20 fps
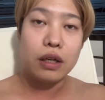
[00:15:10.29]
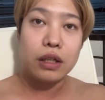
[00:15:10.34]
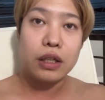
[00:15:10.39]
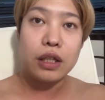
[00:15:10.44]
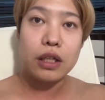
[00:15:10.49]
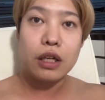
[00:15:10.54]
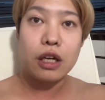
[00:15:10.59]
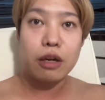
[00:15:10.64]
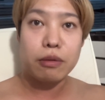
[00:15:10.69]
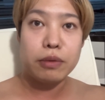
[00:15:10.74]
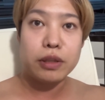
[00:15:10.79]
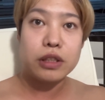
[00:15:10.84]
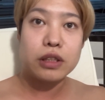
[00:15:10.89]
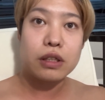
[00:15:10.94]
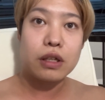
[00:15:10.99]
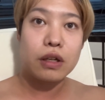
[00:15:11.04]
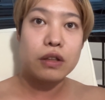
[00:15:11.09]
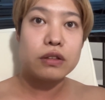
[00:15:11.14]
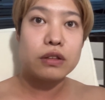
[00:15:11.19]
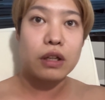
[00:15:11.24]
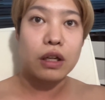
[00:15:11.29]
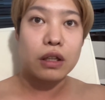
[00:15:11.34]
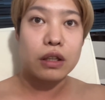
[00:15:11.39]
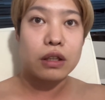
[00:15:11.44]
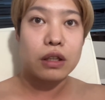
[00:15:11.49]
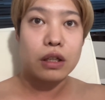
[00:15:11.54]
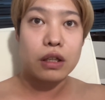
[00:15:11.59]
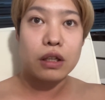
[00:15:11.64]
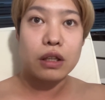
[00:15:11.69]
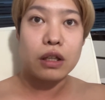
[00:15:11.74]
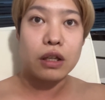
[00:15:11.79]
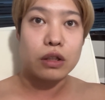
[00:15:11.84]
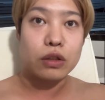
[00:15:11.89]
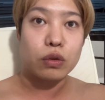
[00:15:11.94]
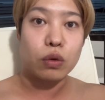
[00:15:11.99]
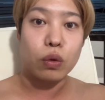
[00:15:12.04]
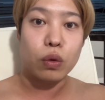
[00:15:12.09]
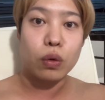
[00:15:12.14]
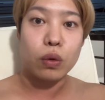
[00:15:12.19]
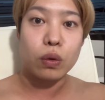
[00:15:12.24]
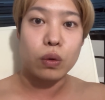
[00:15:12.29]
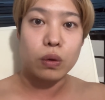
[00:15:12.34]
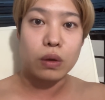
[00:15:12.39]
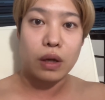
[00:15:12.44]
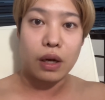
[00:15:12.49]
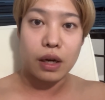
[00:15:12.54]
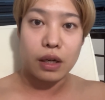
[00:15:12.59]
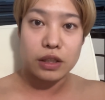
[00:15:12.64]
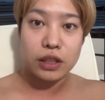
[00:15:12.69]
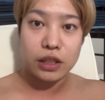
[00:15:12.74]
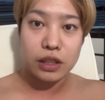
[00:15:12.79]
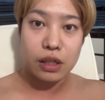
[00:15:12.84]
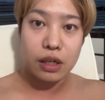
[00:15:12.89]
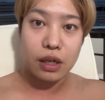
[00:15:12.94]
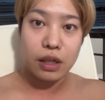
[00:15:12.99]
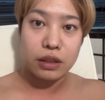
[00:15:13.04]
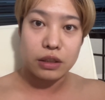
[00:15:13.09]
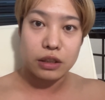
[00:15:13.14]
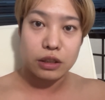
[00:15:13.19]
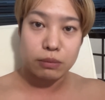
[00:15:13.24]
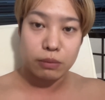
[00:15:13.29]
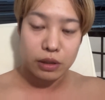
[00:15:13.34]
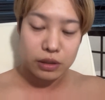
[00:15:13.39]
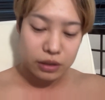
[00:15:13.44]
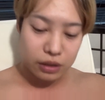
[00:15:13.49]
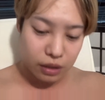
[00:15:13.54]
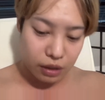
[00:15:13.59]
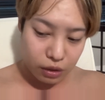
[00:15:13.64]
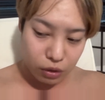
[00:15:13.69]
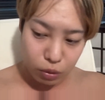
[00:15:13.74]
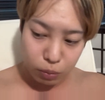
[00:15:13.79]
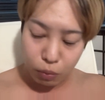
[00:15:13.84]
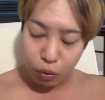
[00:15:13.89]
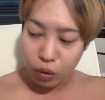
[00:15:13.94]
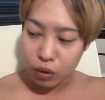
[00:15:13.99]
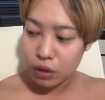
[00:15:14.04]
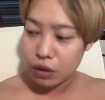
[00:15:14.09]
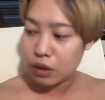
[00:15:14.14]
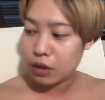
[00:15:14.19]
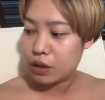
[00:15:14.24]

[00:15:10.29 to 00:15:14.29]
日が短くなってきてるのをなんか実感しますけれども、